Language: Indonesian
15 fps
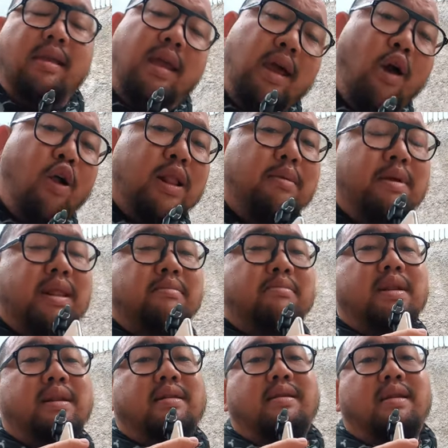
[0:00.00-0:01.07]
Jadi kalau
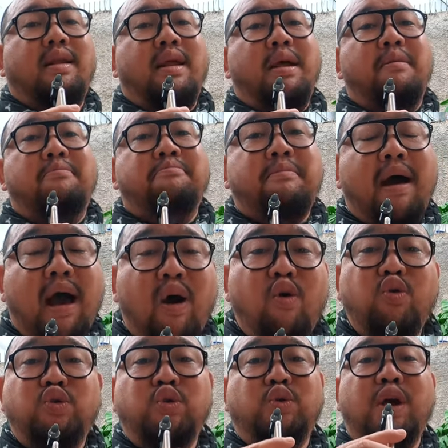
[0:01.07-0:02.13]
teman-teman
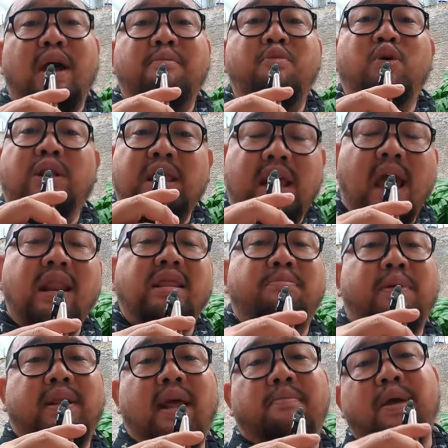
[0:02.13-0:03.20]
mau juga buktikan
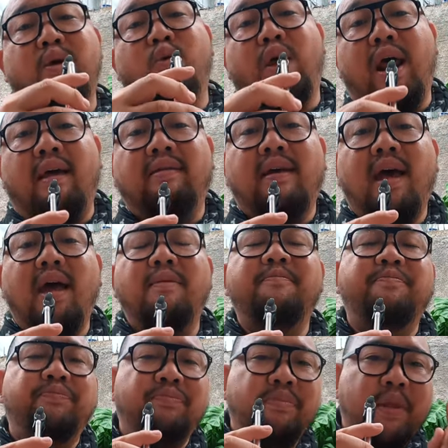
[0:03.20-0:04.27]
seperti apa yang gue rasa
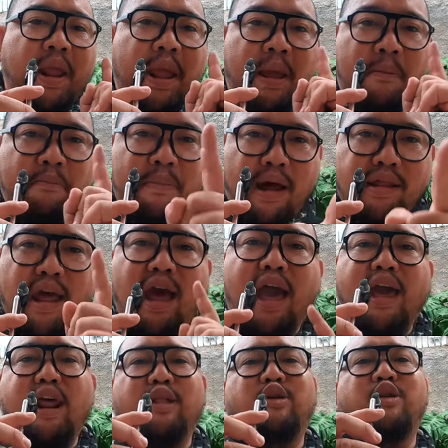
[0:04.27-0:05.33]
pasang
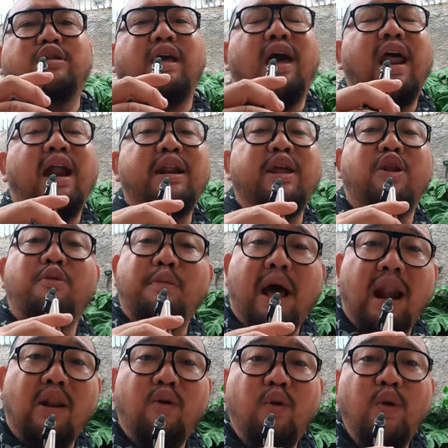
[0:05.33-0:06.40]
aerator sekarang di
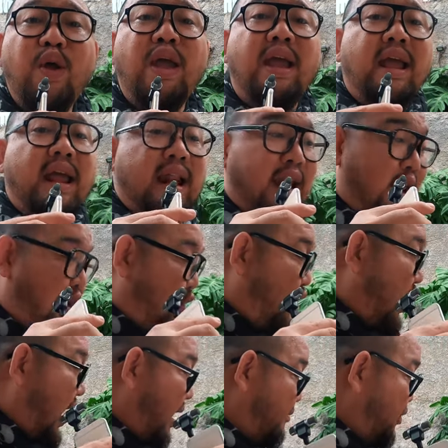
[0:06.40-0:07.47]
rumah lu di
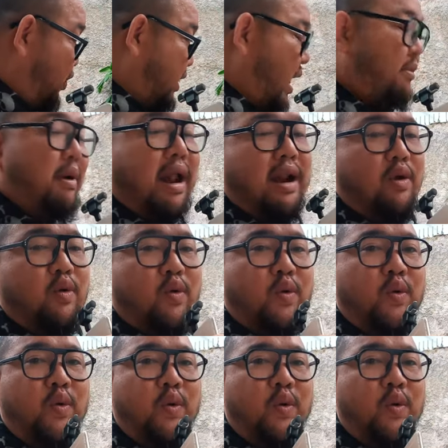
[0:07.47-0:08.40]
kolam utama lu